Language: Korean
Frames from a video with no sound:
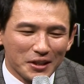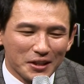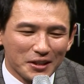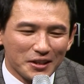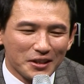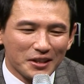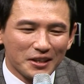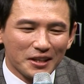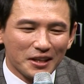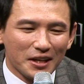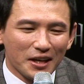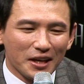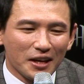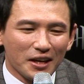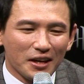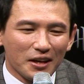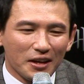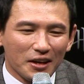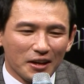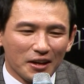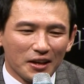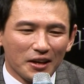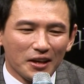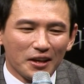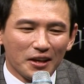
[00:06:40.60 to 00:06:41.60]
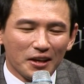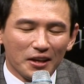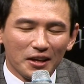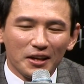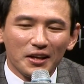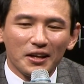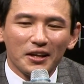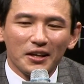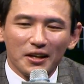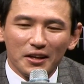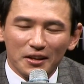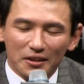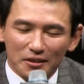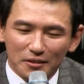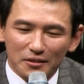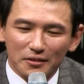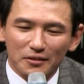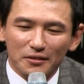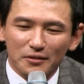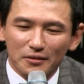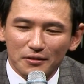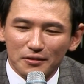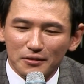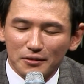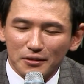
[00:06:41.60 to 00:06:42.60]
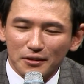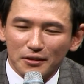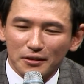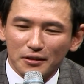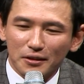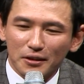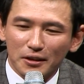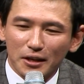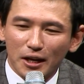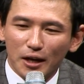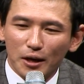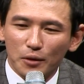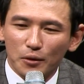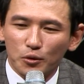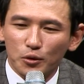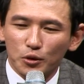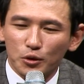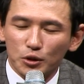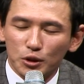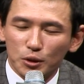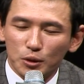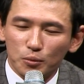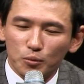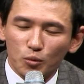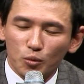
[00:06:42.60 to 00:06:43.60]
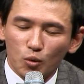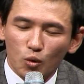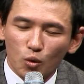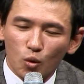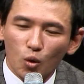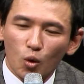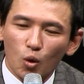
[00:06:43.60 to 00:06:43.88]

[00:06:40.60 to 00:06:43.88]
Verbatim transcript: 길게 어, 가고 싶고